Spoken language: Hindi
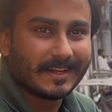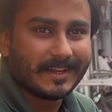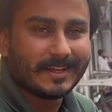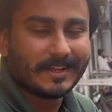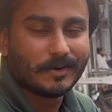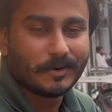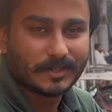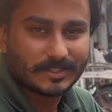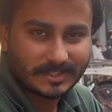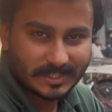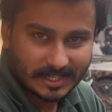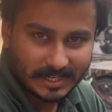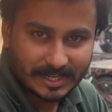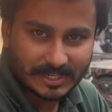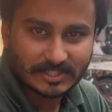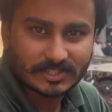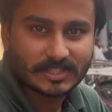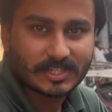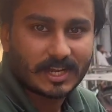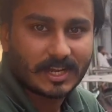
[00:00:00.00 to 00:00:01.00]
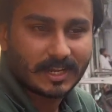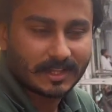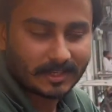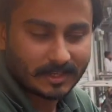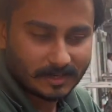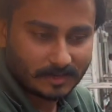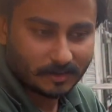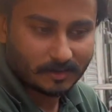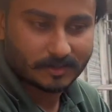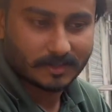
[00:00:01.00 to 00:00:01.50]
नहीं हो जाएगा इंशाल्लाह
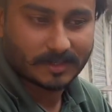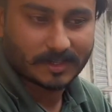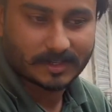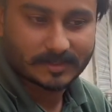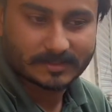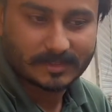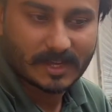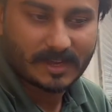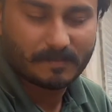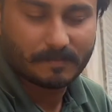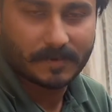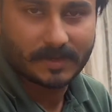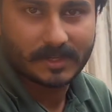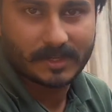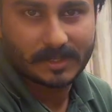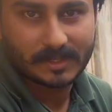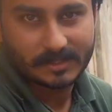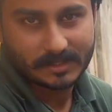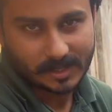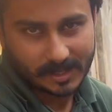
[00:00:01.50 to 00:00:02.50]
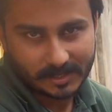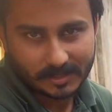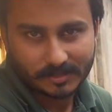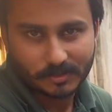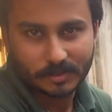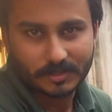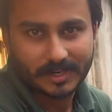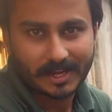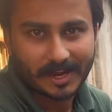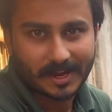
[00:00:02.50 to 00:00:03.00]
ताला हो जाएगा साहब भाई यही
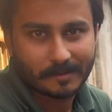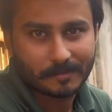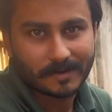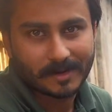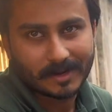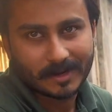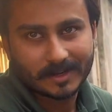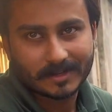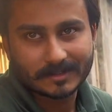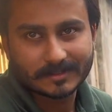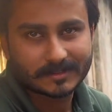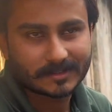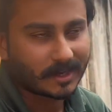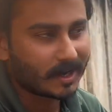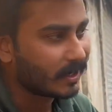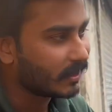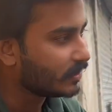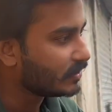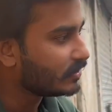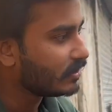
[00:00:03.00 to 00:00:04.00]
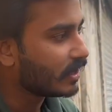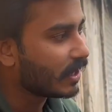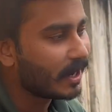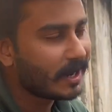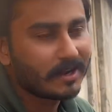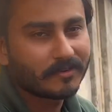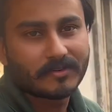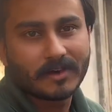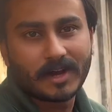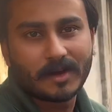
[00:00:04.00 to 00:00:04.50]
तो टाइम है सारी
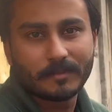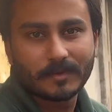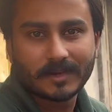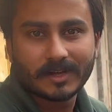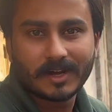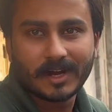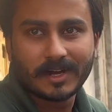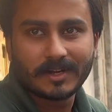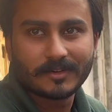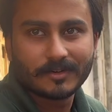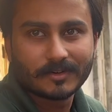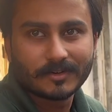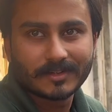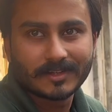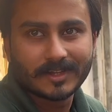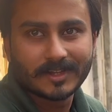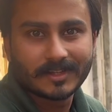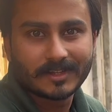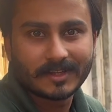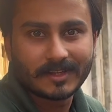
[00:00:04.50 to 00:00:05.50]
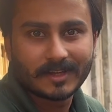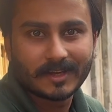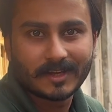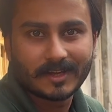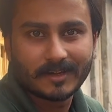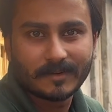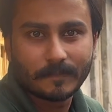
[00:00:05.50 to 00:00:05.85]
लाइफ आपने गाड़ियों को दे दी है